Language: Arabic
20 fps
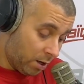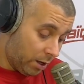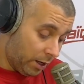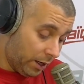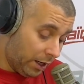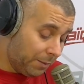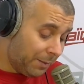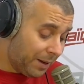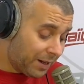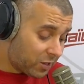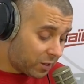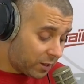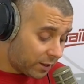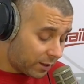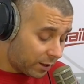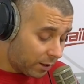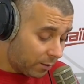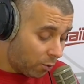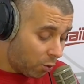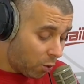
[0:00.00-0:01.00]

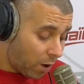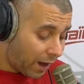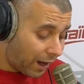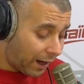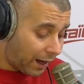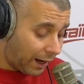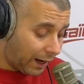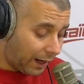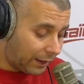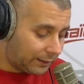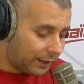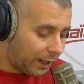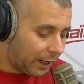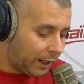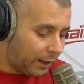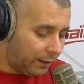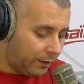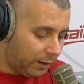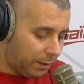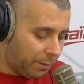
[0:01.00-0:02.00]
المجلس الموقر
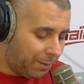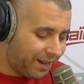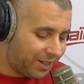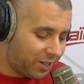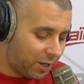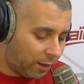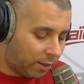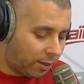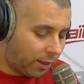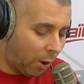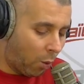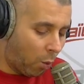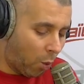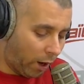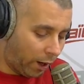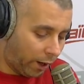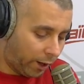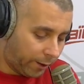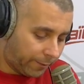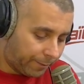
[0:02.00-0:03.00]
اعطانا ديباجة
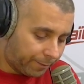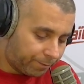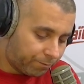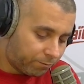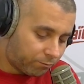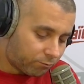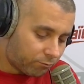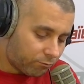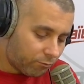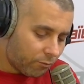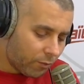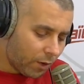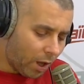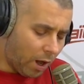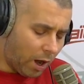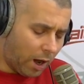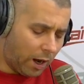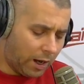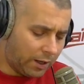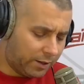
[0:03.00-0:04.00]
تدوخ
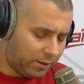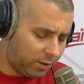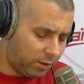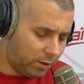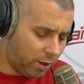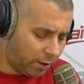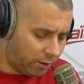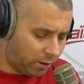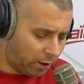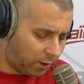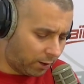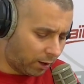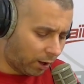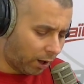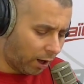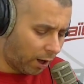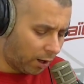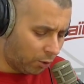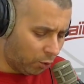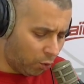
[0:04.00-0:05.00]
على سيادة
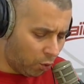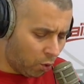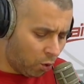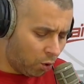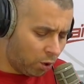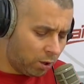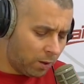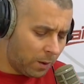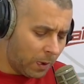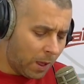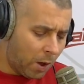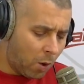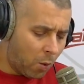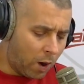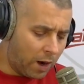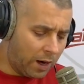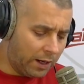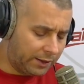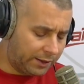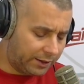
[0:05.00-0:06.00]
القانون
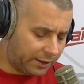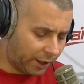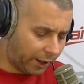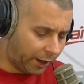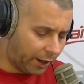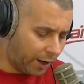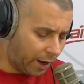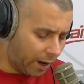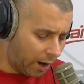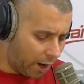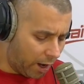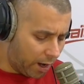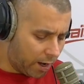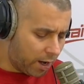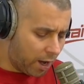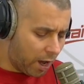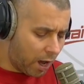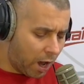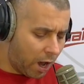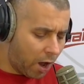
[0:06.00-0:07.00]

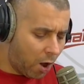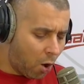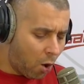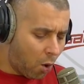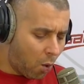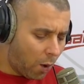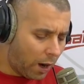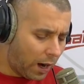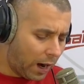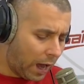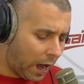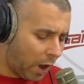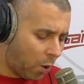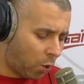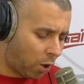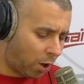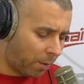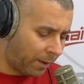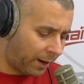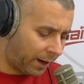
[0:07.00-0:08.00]
والاستقلالية
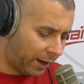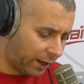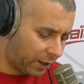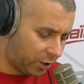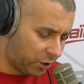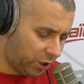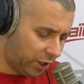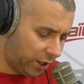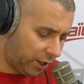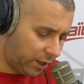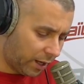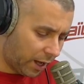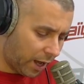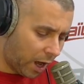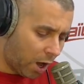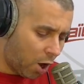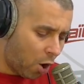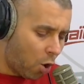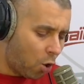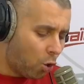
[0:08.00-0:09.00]
والحوكمة
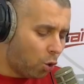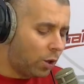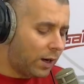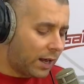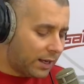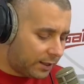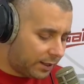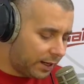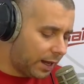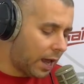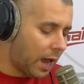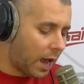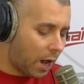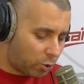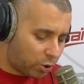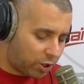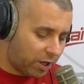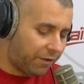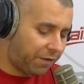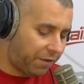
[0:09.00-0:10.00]
الرشيدة ونزيهة
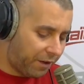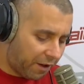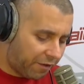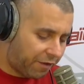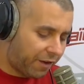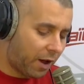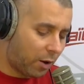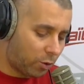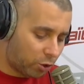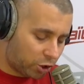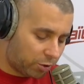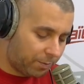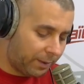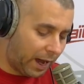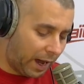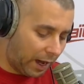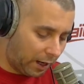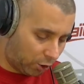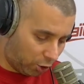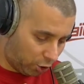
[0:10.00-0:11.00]
وشفافة
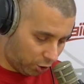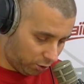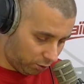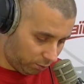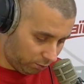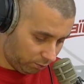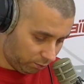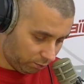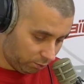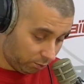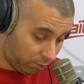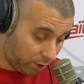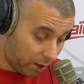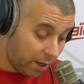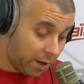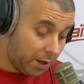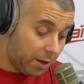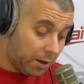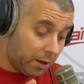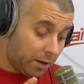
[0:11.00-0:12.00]
والجماعة الكل
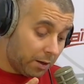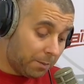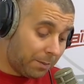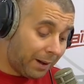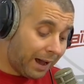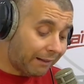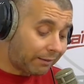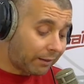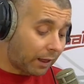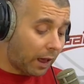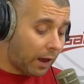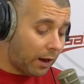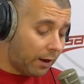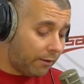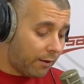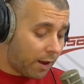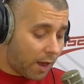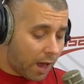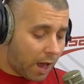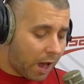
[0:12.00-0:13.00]
من بعد
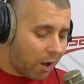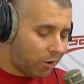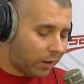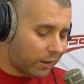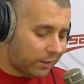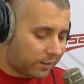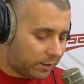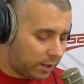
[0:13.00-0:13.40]
قال لنا هاكا